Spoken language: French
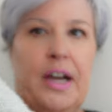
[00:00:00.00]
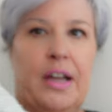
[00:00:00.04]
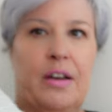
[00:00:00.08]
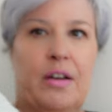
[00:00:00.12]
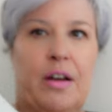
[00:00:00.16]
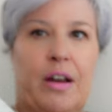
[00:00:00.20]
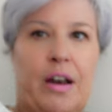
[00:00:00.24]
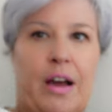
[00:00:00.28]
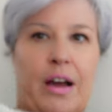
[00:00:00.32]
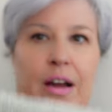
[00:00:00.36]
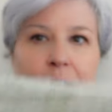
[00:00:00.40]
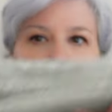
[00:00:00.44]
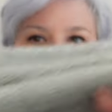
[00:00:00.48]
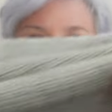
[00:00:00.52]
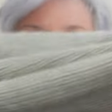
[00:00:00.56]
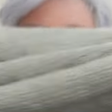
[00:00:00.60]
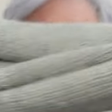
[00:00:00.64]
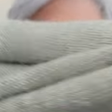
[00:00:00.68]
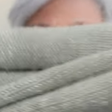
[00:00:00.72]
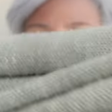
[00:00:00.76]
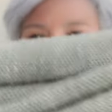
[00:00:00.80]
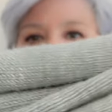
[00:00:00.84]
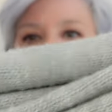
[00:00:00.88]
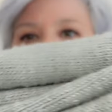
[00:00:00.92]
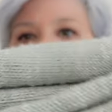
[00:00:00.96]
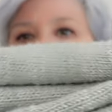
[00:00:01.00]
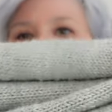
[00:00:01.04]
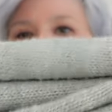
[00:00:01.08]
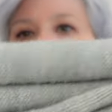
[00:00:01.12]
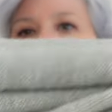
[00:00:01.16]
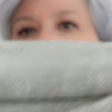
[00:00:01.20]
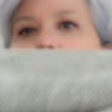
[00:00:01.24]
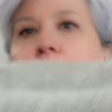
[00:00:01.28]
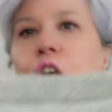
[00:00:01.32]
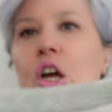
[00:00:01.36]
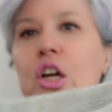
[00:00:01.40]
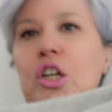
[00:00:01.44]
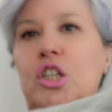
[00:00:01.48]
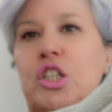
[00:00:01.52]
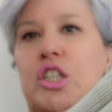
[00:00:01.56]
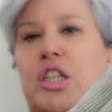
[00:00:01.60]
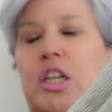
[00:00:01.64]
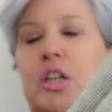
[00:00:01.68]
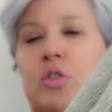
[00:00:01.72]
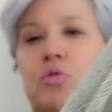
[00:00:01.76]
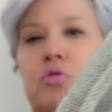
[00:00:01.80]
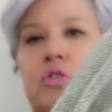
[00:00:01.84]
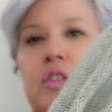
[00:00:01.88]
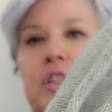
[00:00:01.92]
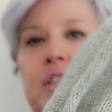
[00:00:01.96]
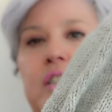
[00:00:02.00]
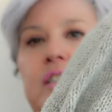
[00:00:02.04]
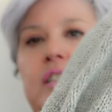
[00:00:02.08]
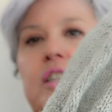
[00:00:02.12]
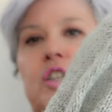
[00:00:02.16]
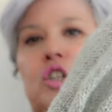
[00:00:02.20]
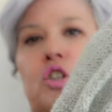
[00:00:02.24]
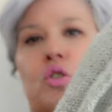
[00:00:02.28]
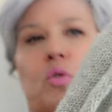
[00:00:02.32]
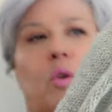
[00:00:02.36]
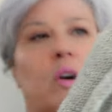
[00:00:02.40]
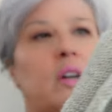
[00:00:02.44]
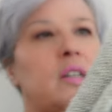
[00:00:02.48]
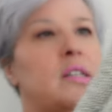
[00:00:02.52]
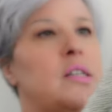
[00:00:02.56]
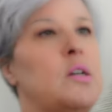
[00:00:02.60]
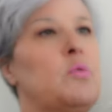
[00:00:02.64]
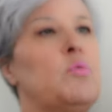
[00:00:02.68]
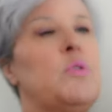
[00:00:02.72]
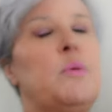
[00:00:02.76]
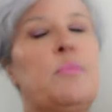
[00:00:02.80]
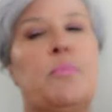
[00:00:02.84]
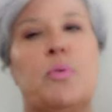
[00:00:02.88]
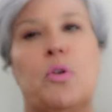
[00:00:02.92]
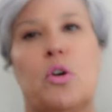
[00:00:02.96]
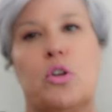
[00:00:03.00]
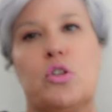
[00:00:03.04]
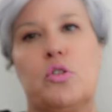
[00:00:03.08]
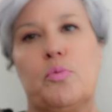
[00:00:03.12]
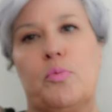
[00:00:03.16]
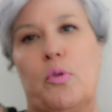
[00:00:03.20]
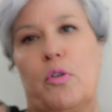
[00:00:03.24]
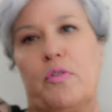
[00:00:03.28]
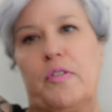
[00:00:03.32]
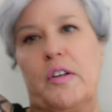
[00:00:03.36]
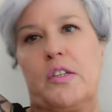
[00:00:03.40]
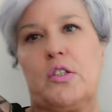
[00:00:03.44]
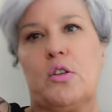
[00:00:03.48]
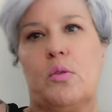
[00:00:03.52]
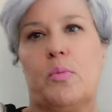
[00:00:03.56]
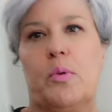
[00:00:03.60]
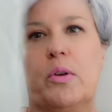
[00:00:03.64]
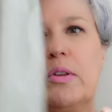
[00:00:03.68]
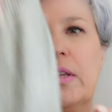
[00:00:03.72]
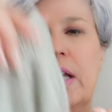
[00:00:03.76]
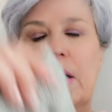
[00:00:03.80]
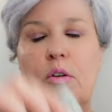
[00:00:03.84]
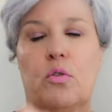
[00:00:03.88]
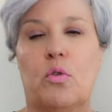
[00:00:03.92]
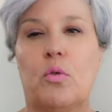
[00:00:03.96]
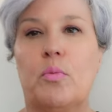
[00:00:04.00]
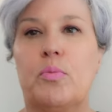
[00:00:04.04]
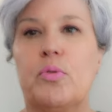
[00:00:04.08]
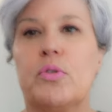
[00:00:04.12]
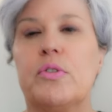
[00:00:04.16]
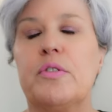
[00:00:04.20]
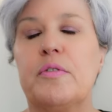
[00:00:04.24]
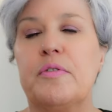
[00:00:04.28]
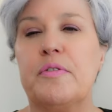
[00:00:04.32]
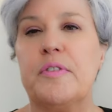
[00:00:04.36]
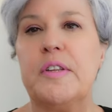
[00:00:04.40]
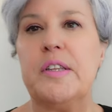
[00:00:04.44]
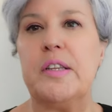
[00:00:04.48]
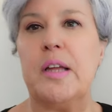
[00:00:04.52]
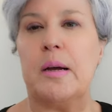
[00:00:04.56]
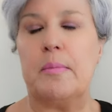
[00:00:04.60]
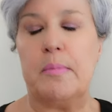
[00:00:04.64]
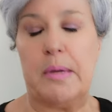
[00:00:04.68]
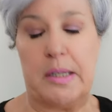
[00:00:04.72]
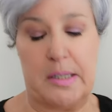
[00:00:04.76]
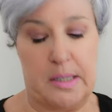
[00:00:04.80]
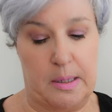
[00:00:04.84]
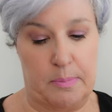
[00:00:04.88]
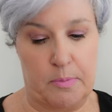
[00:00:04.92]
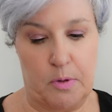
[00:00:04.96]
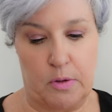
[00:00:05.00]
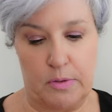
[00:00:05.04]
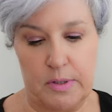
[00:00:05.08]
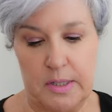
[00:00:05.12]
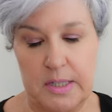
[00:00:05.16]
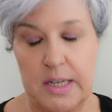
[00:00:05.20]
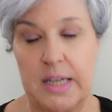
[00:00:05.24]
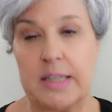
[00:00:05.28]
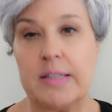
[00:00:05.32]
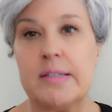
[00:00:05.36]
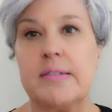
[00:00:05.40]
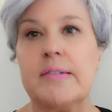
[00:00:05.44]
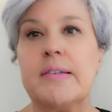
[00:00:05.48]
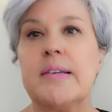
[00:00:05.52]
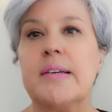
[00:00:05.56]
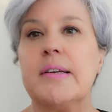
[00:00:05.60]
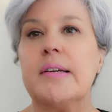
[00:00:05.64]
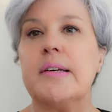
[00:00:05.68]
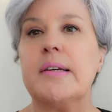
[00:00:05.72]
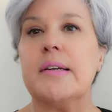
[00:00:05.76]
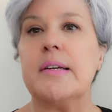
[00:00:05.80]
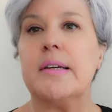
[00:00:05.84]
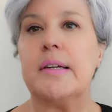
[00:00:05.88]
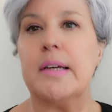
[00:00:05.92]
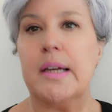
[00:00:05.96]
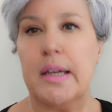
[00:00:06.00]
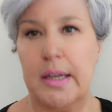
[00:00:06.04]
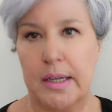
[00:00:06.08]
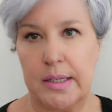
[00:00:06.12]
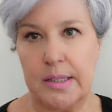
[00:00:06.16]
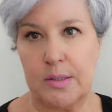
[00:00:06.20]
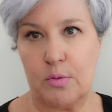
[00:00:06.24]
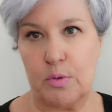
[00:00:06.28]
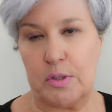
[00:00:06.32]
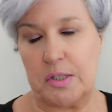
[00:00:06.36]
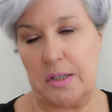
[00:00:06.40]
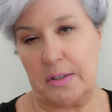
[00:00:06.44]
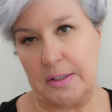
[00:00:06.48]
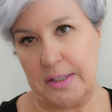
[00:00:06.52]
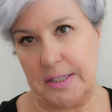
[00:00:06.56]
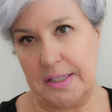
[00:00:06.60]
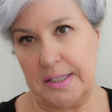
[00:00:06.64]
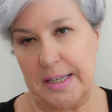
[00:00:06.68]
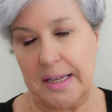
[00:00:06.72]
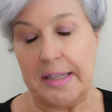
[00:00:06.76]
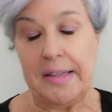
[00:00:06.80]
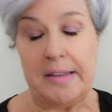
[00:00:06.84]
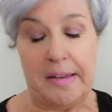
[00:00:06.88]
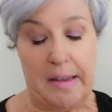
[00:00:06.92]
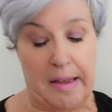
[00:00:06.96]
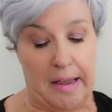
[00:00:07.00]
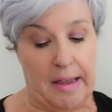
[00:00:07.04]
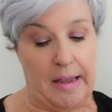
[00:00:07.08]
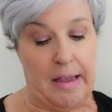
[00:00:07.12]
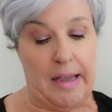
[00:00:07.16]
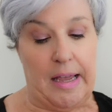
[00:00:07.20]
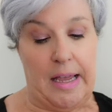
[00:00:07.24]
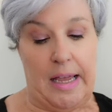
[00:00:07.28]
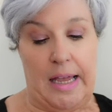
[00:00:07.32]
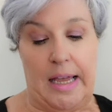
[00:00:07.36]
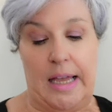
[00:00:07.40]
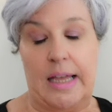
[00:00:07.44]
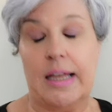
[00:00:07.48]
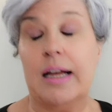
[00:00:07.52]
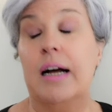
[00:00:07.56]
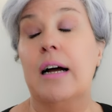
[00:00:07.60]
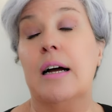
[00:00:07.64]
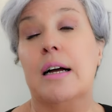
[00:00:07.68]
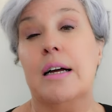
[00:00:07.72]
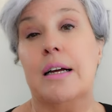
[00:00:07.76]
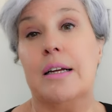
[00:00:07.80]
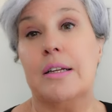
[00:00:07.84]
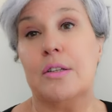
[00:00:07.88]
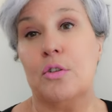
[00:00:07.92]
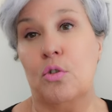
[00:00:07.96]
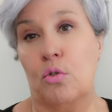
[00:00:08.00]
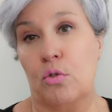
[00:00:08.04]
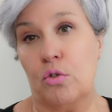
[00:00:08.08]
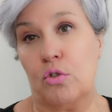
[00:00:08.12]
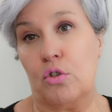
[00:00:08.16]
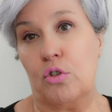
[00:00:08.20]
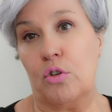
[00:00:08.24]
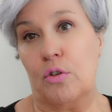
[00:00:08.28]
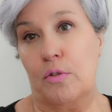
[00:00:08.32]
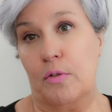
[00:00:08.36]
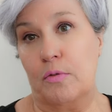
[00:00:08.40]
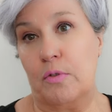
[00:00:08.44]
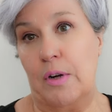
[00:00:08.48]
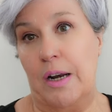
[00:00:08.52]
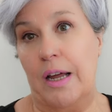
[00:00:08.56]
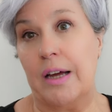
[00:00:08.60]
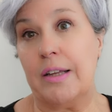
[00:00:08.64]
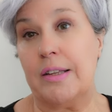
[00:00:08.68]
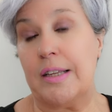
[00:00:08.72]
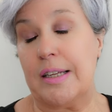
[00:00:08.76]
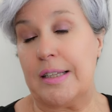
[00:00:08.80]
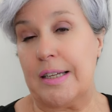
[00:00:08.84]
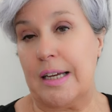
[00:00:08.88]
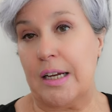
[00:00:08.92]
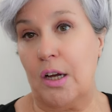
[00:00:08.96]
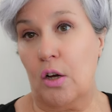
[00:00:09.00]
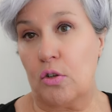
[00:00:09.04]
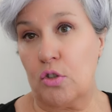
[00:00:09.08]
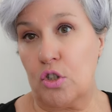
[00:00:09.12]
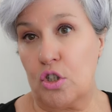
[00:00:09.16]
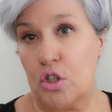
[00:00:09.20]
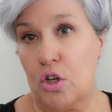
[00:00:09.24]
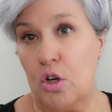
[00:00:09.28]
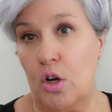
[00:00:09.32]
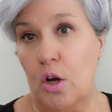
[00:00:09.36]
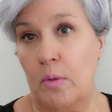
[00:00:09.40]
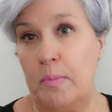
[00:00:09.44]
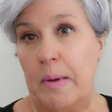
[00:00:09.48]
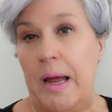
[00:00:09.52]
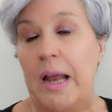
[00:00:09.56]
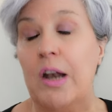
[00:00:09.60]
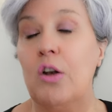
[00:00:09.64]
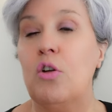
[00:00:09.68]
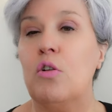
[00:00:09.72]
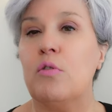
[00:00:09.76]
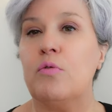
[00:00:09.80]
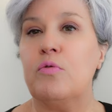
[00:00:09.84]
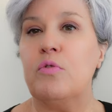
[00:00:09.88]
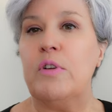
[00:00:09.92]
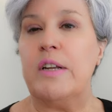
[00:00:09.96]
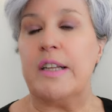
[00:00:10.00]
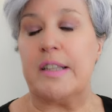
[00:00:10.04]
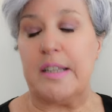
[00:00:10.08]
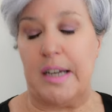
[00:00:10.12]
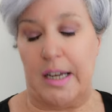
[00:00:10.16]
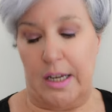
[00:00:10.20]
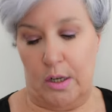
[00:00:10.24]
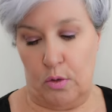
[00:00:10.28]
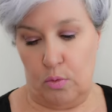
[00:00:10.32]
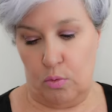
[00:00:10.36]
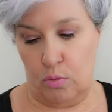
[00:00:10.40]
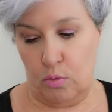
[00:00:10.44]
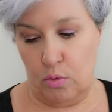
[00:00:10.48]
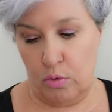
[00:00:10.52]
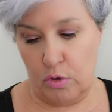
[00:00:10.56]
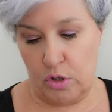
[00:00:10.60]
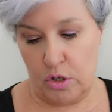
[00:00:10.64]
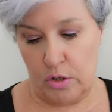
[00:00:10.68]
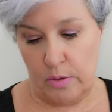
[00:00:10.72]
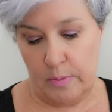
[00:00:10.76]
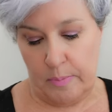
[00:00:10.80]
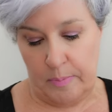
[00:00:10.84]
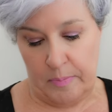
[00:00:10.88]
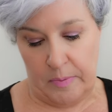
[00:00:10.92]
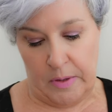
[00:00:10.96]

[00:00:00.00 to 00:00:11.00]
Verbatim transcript: Alors ah là, donc euh, j'ai utilisé, je crois que c'est plots pour faire son pantalon pour une fille d'un mètre 77, 77. Donc euh, voilà, des très grandes jambes. Elle le voulait très loose.